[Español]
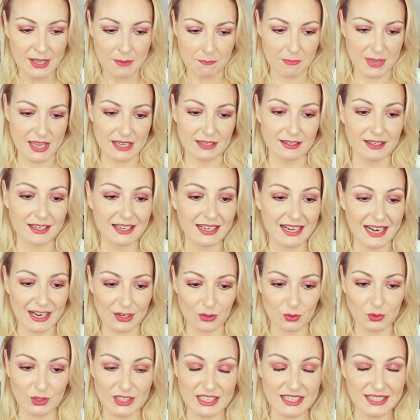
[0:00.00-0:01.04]
Bien, la
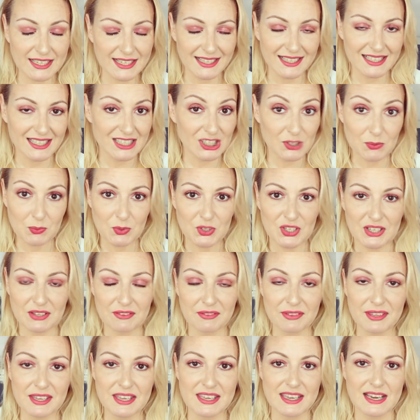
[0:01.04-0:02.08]
rutina es muy
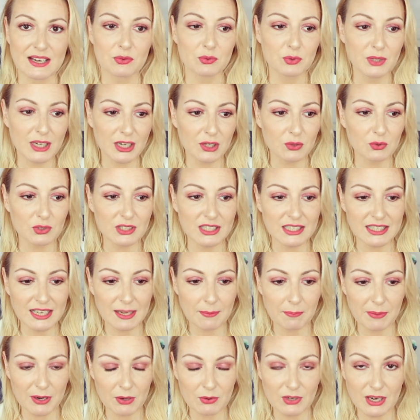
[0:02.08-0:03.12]
sencilla, una
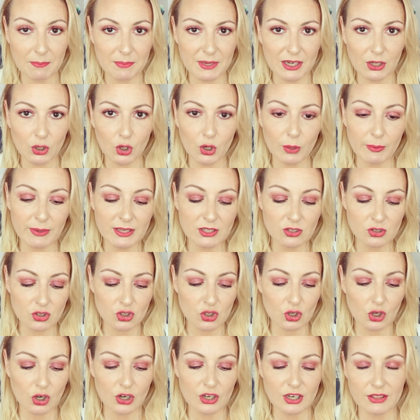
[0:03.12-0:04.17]
rutina para una piel joven
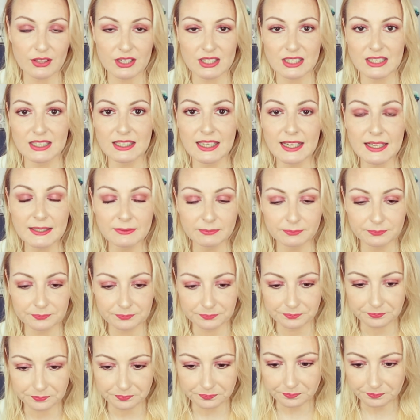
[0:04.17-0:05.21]
solo necesita,
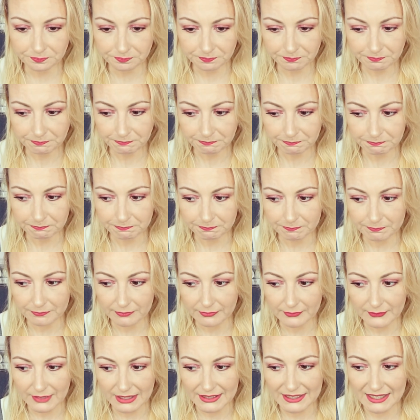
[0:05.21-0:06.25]

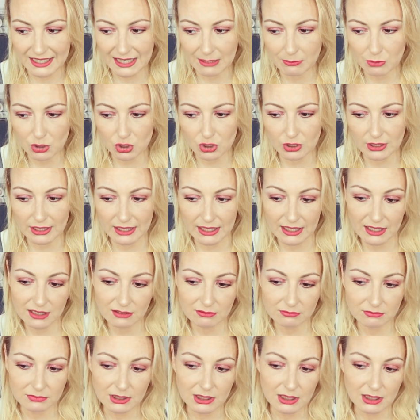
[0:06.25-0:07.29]
digamos que